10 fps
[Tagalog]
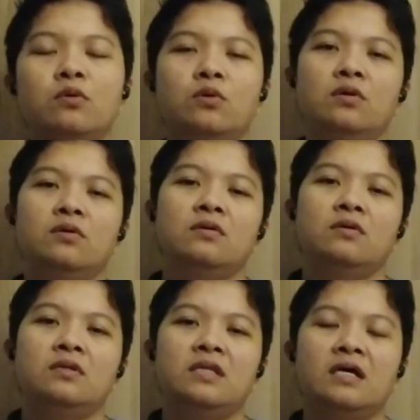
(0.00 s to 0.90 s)
mo
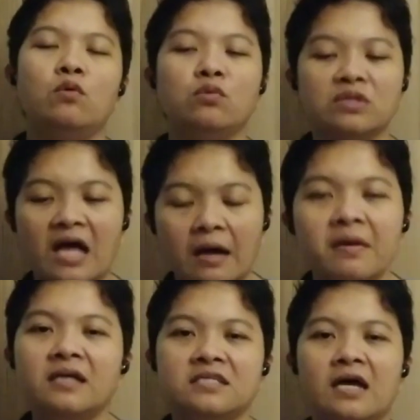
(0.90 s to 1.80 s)
na kung
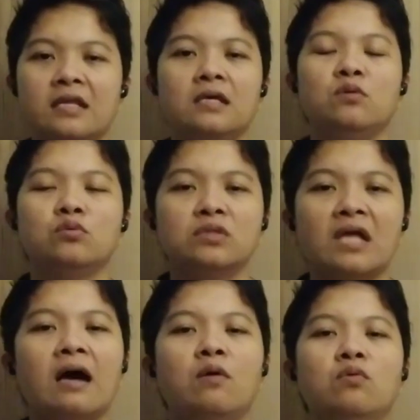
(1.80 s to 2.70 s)
tama sana yung
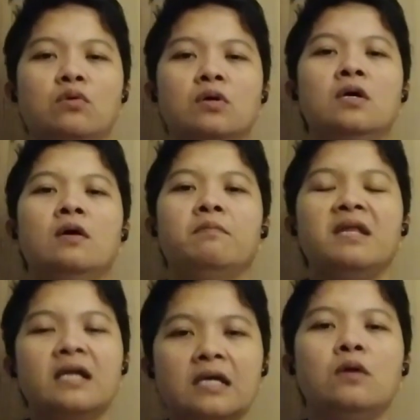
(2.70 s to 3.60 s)
taong
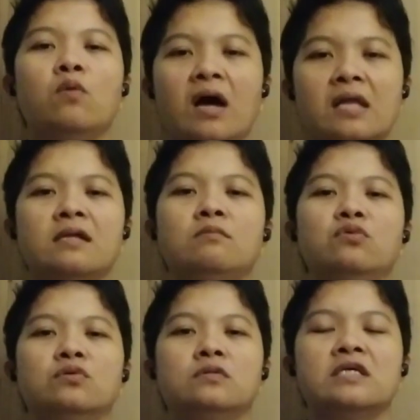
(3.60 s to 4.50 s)
pinag-iwanan
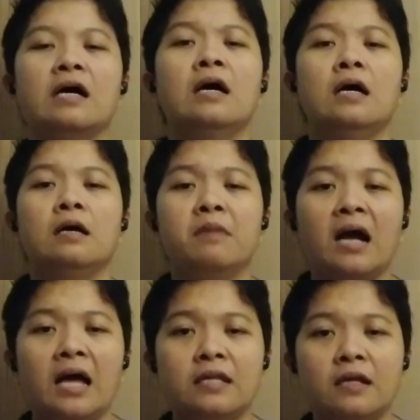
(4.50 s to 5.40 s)
mo sa
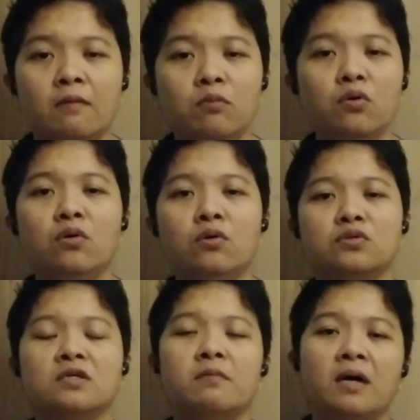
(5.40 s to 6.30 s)
mga anak mo o
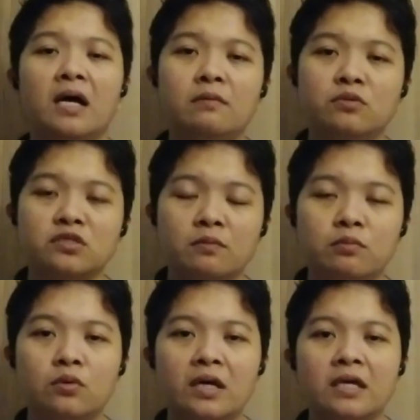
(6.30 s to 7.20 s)
sa mahal mo sa
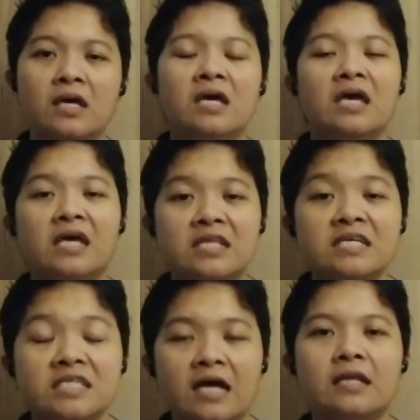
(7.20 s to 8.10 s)
buhay, edi eh
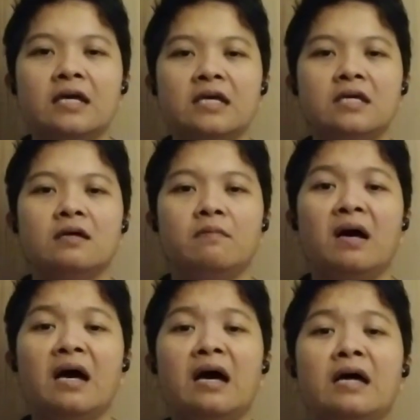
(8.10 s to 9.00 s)
sana
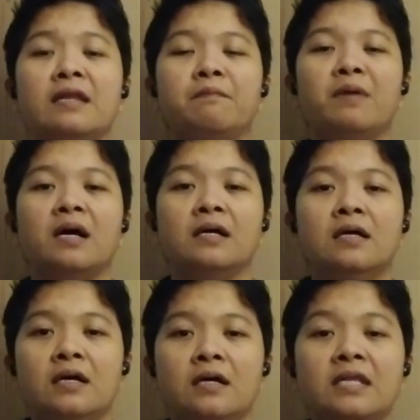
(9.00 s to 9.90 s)
maaari pang
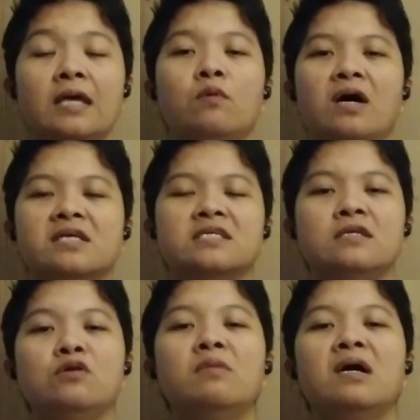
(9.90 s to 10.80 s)

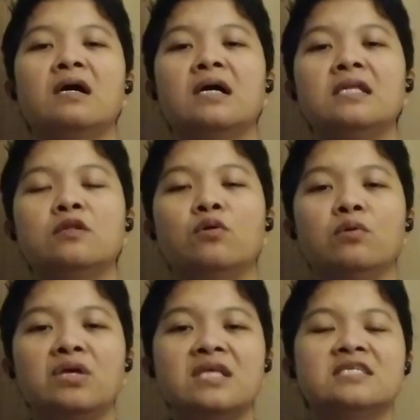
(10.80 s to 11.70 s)
naiwasan yung mga ganitong
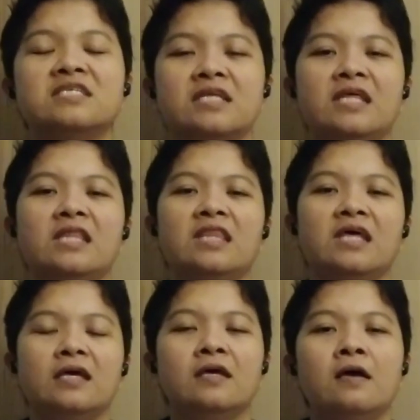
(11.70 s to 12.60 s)

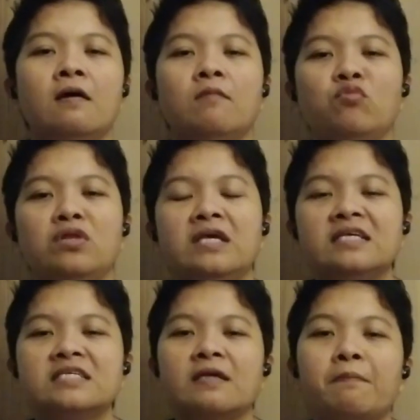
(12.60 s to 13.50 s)
insidente.
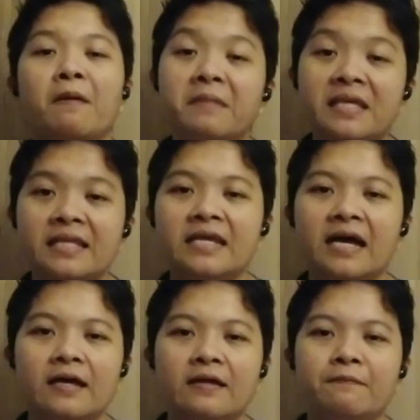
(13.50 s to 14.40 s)
Muli sa
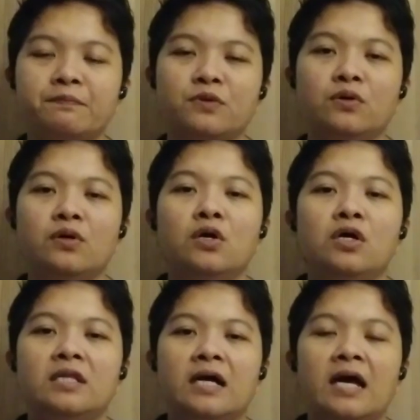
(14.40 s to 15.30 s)
pamilya no
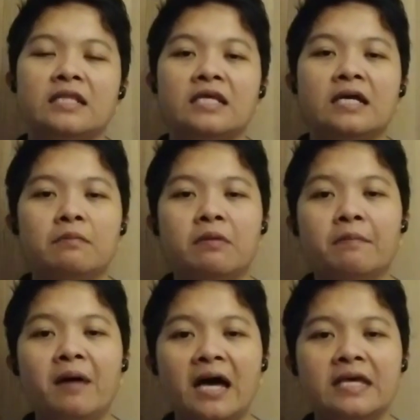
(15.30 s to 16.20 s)
ng ating
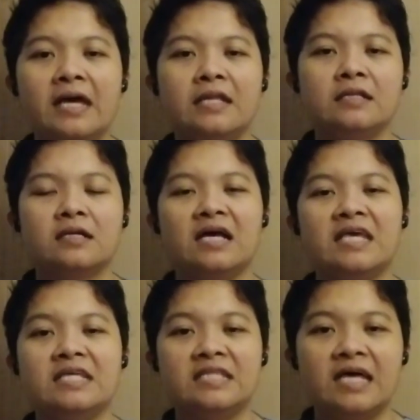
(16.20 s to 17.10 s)
kababayan,
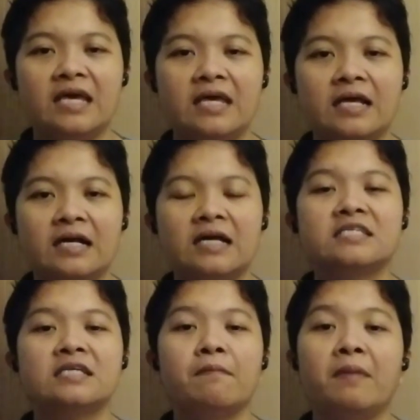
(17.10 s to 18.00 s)
kainday,
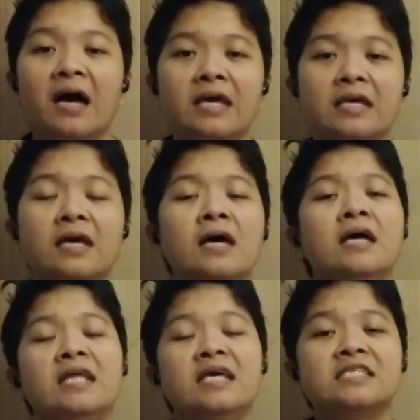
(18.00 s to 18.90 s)
kasambahay
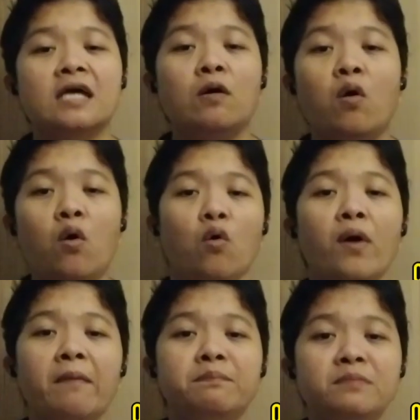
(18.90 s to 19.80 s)
na isang
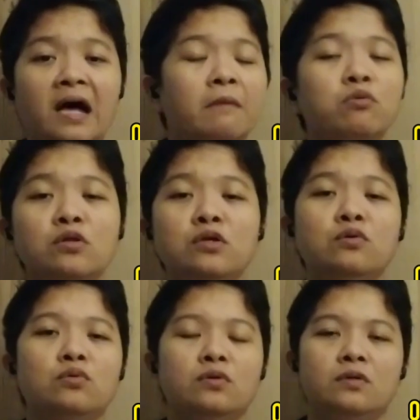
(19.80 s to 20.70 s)

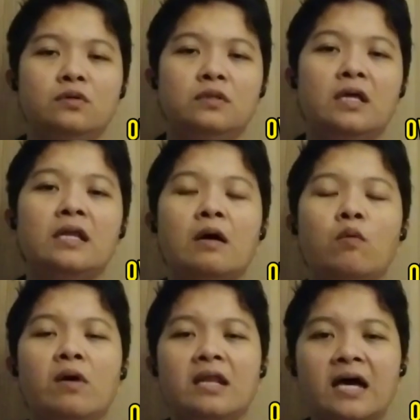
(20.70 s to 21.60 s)
OFW na
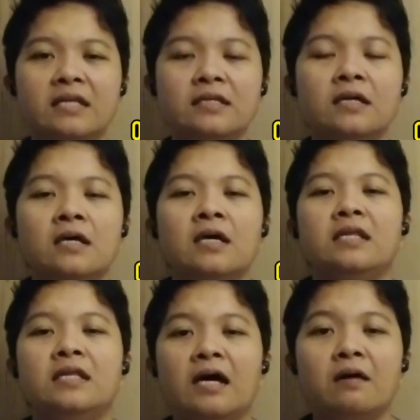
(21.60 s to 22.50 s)
nawalan
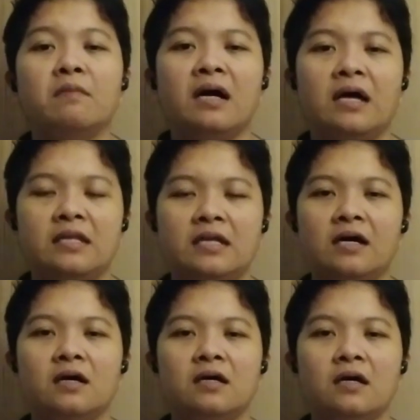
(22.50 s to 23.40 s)
ng mga
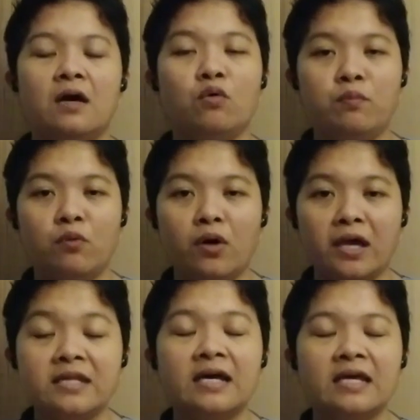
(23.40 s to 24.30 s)
anak. Ako po
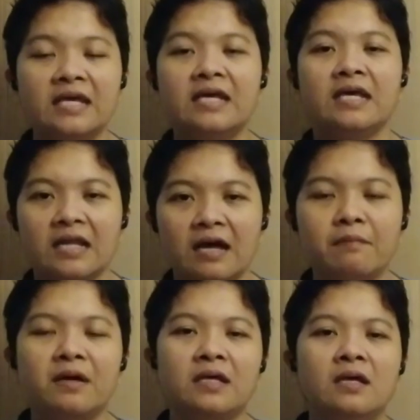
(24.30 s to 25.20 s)
ay
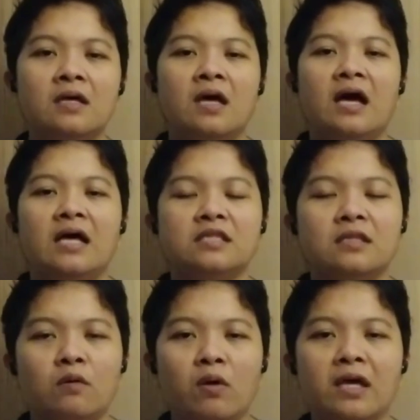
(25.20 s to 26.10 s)
nakikiramay at
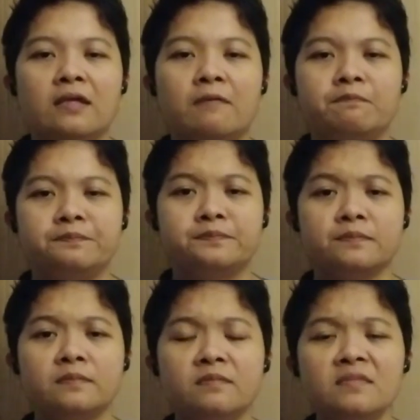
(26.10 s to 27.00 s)
naway
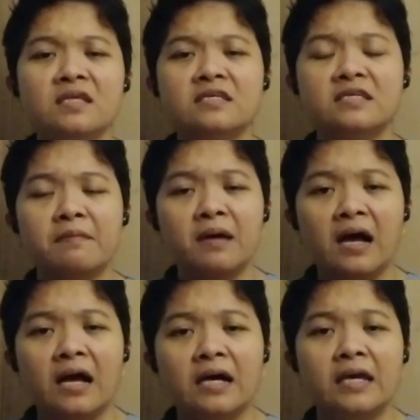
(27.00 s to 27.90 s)
sa mga
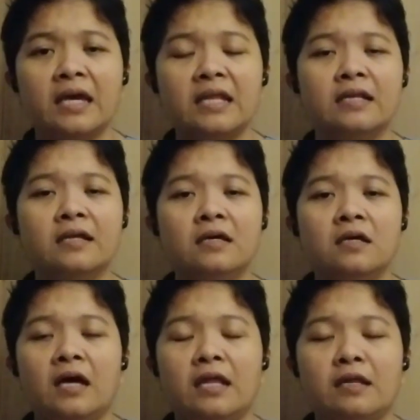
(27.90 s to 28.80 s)
anghel.
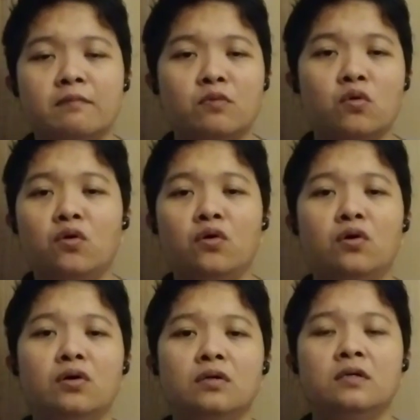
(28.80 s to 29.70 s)
Alam ko
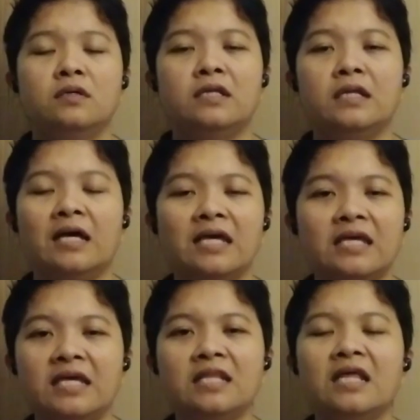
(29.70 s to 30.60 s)
na
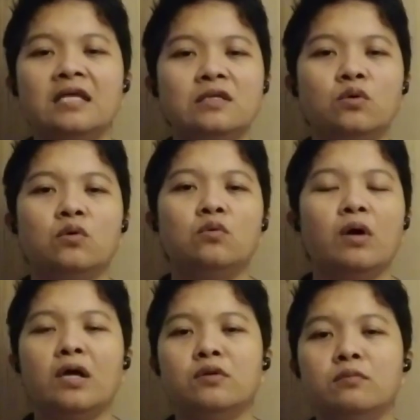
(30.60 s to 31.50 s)
nakikita nyo
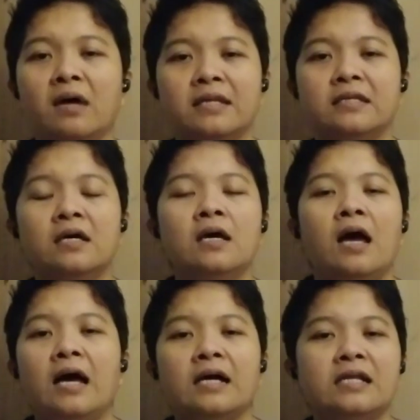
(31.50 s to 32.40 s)
kung ano man
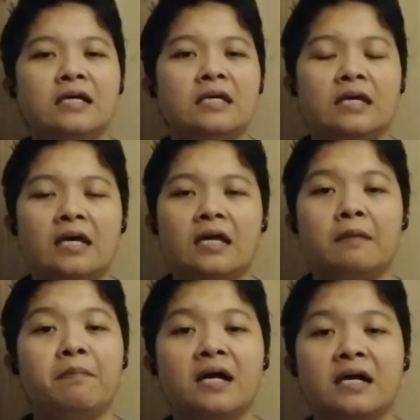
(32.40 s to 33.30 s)
ang nangyayari
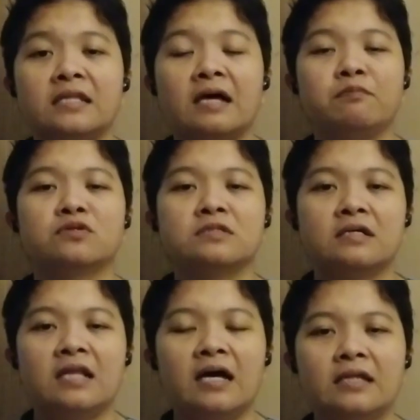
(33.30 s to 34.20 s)
pagkatapos
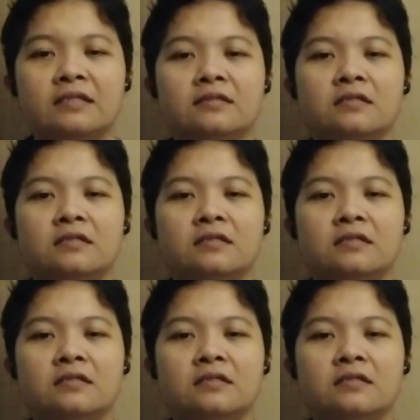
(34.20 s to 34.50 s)
ng lahat.